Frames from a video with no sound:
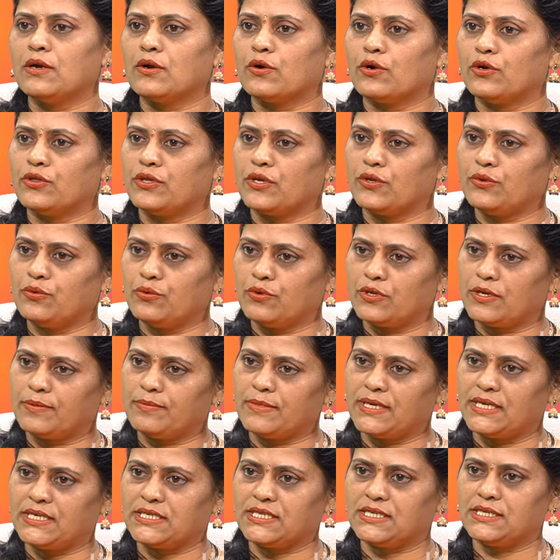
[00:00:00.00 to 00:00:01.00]
కొంత దూరం
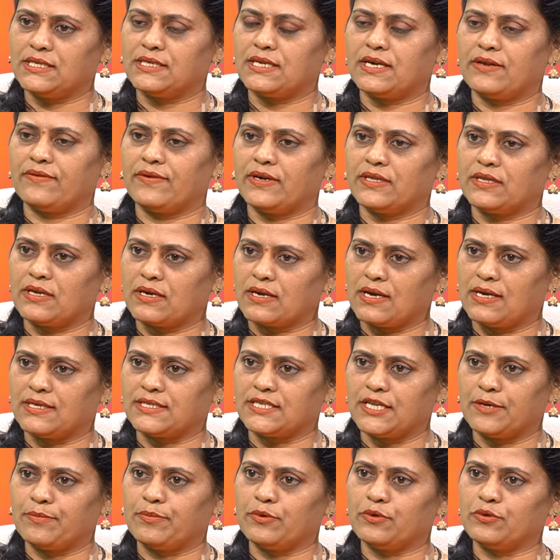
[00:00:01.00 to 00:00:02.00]
నడిచిన తర్వాత
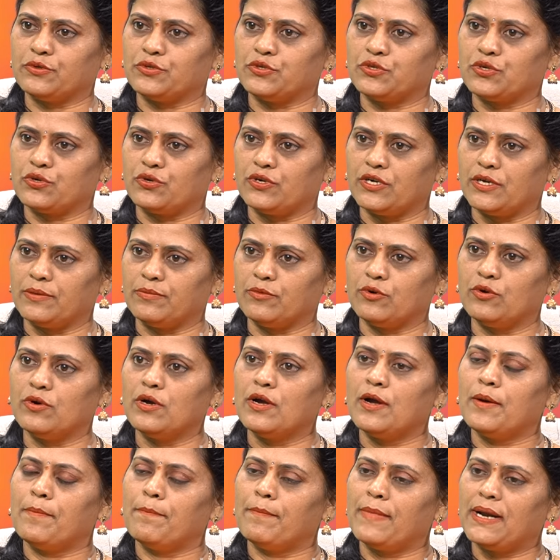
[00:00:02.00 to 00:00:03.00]
కాసేపు కూర్చోవడము
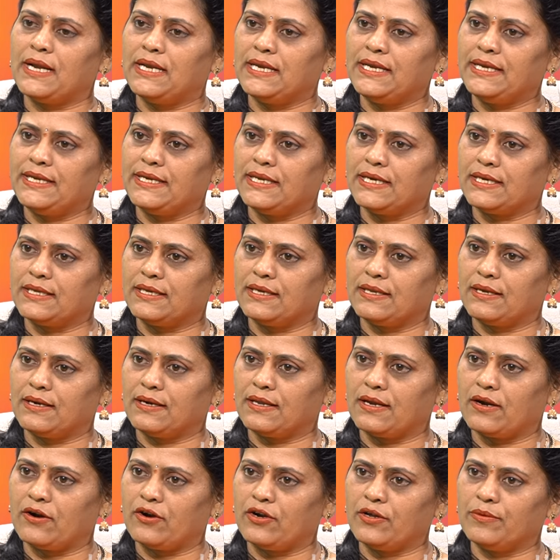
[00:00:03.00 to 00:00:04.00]
మళ్ళీ ఇంటికి తిరిగి
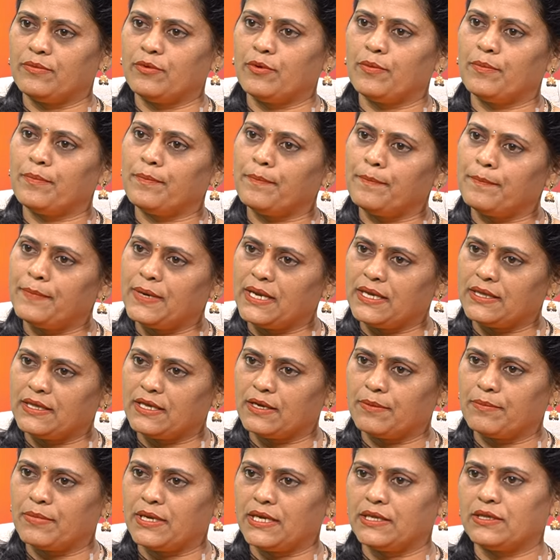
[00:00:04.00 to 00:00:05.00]
రావడము
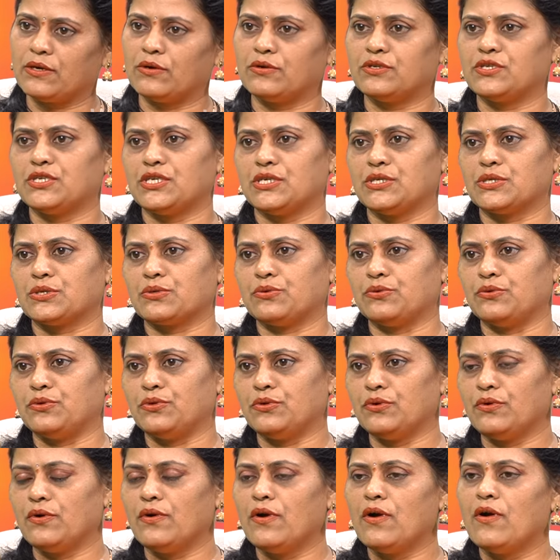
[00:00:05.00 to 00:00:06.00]
బ్రీతింగ్ బ్రీత్ అవుట్
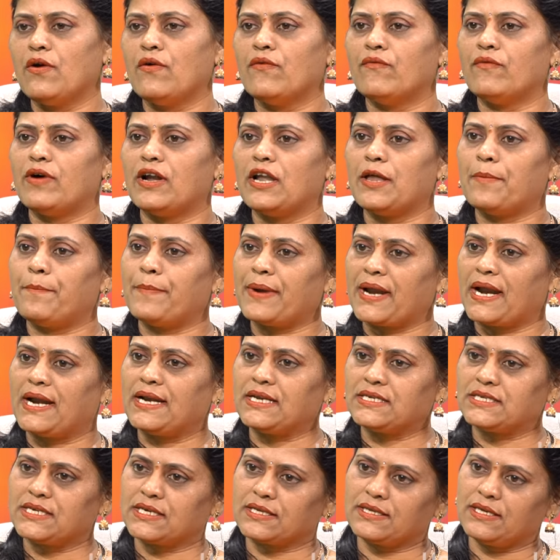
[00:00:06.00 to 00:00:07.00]
చేసుకుంటూ వాళ్ళ
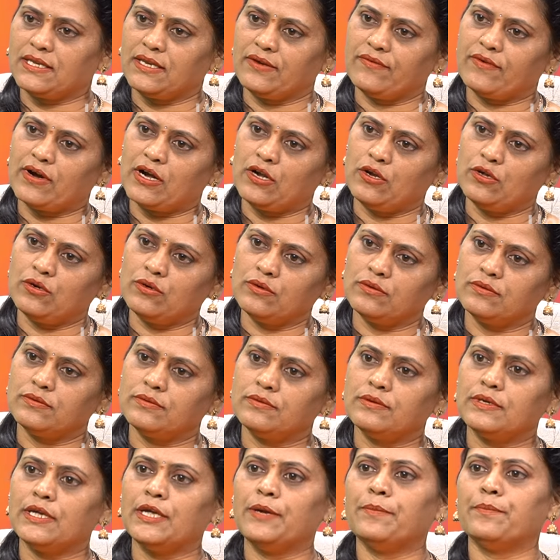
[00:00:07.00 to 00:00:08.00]
ప్రాణశక్తిని వాళ్ళు
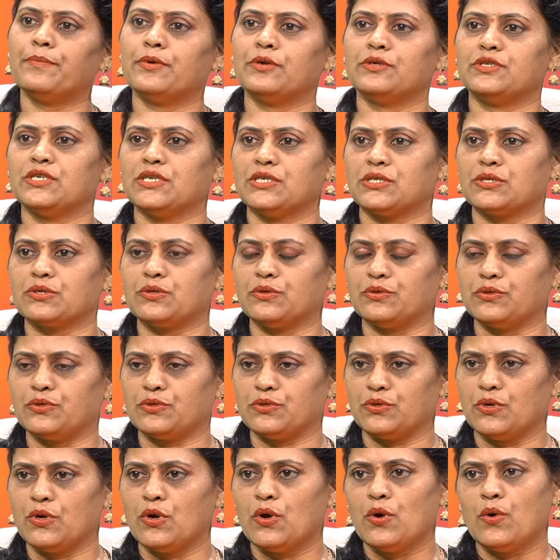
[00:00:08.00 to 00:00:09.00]
ఇంప్రూవ్
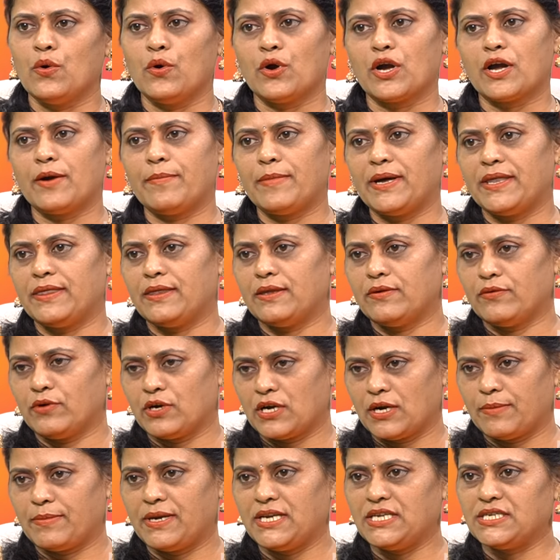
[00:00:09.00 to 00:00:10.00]
చేసుకోవచ్చు ఒక మన్
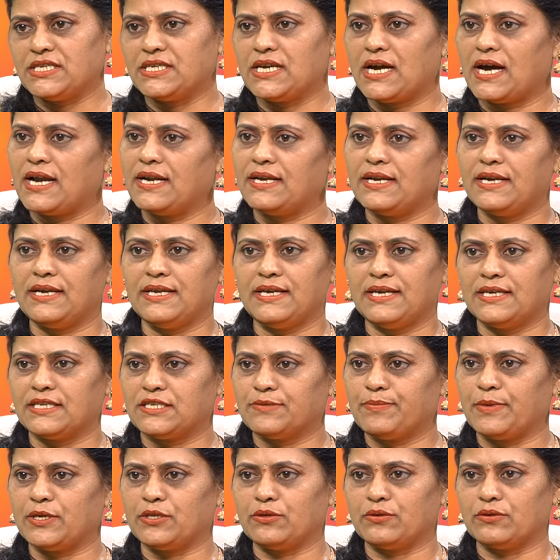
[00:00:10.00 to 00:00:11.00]
ఒక మనిషి హండ్రెడ్
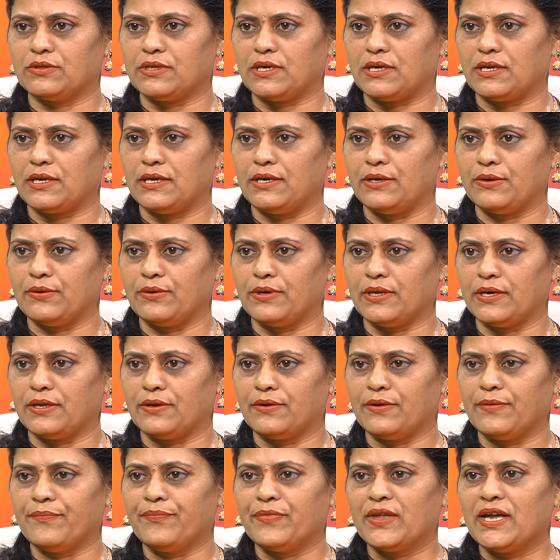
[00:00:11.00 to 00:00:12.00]
ఇయర్స్ బతుకుతారు అంటున్నారు
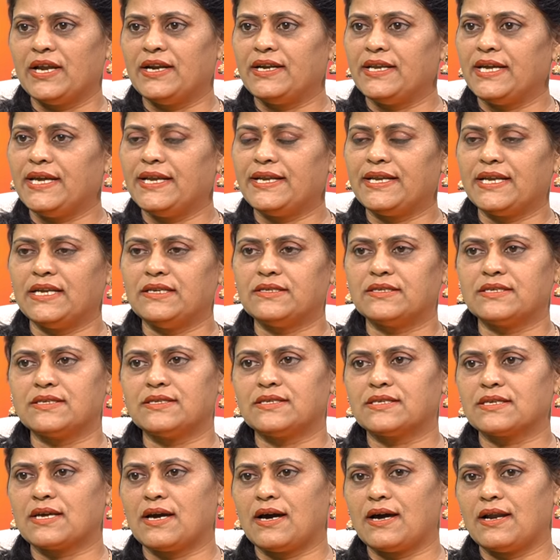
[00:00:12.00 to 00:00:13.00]
ఈ
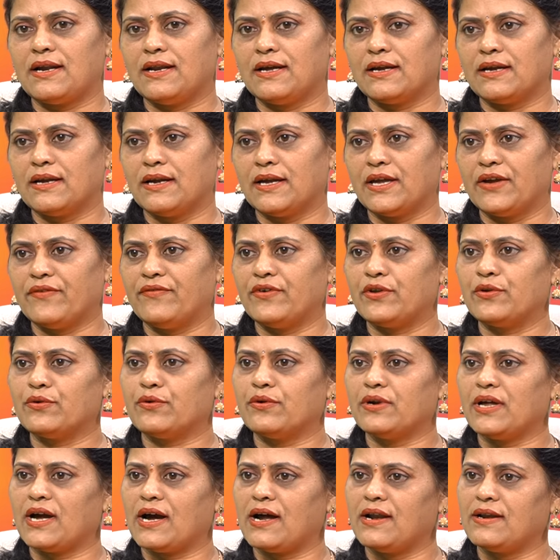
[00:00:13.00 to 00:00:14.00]
టెన్షన్స్ కారణంగా ఎవరు
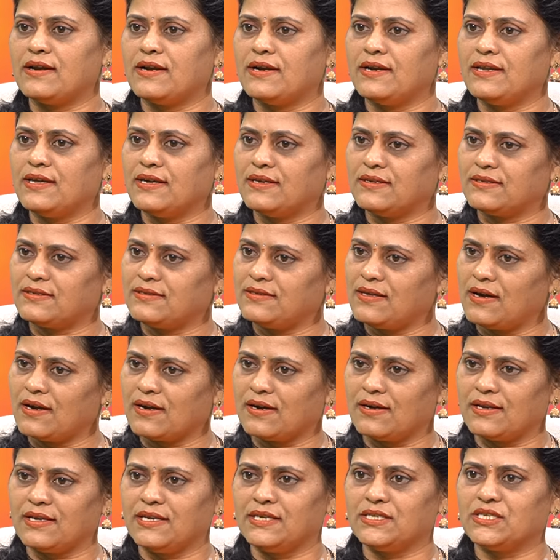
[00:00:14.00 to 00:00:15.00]
కూడా హండ్రెడ్ ఇయర్స్
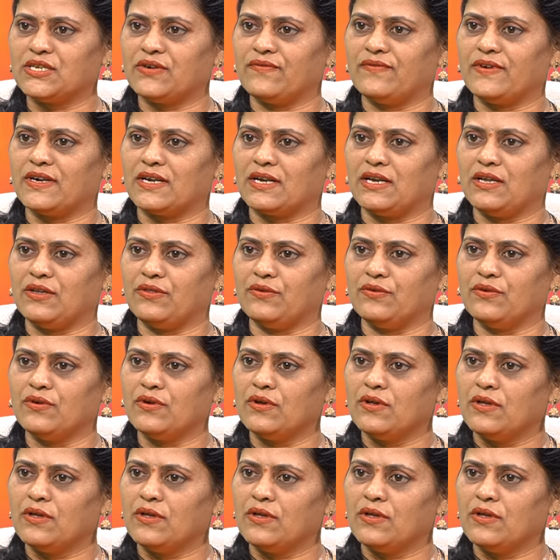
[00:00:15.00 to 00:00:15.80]
దాకా రీచ్ అవ్వట్లేదు